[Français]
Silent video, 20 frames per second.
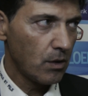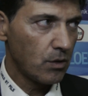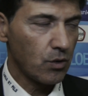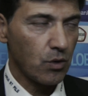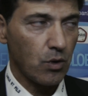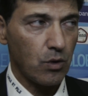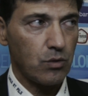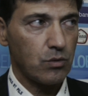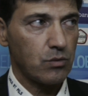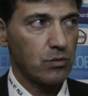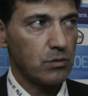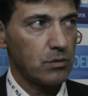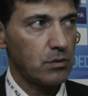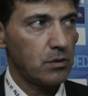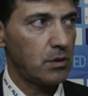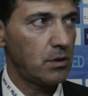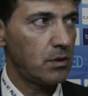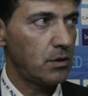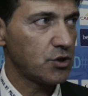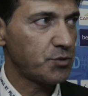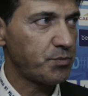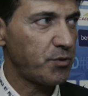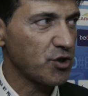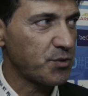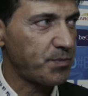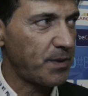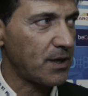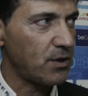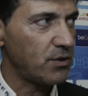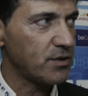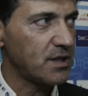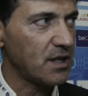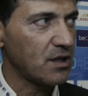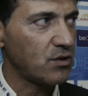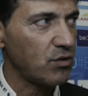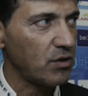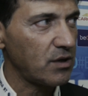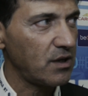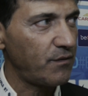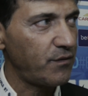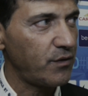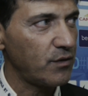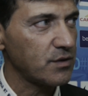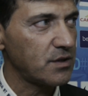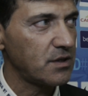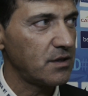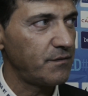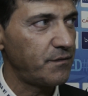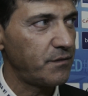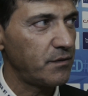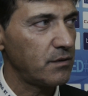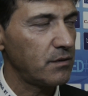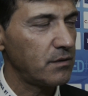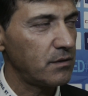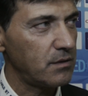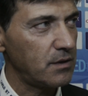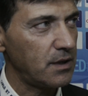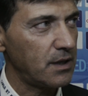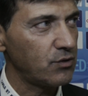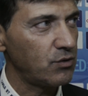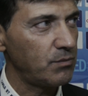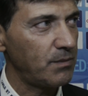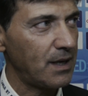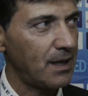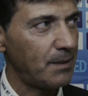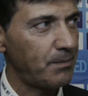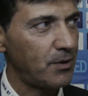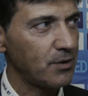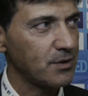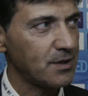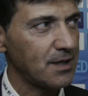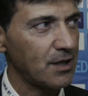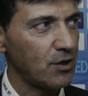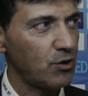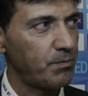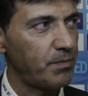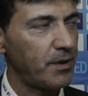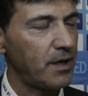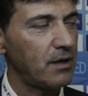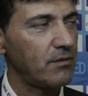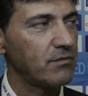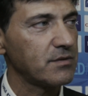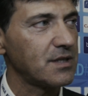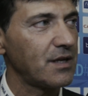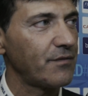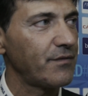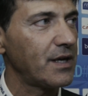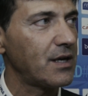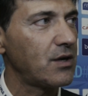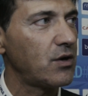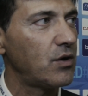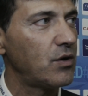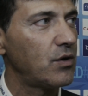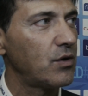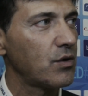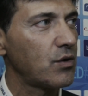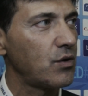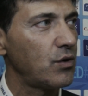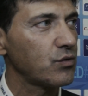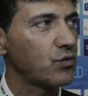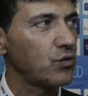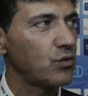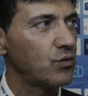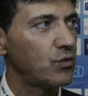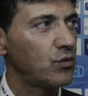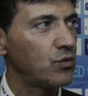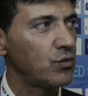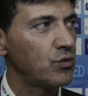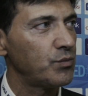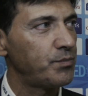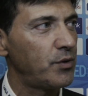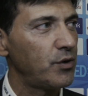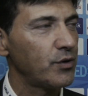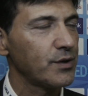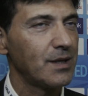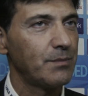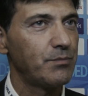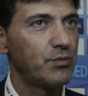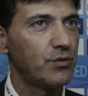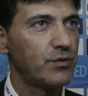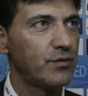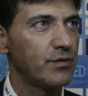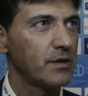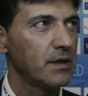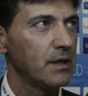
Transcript: non, je ne pense pas que le secteur défensif a du mal à prendre ses repères. Vous savez, quand, on, prend des buts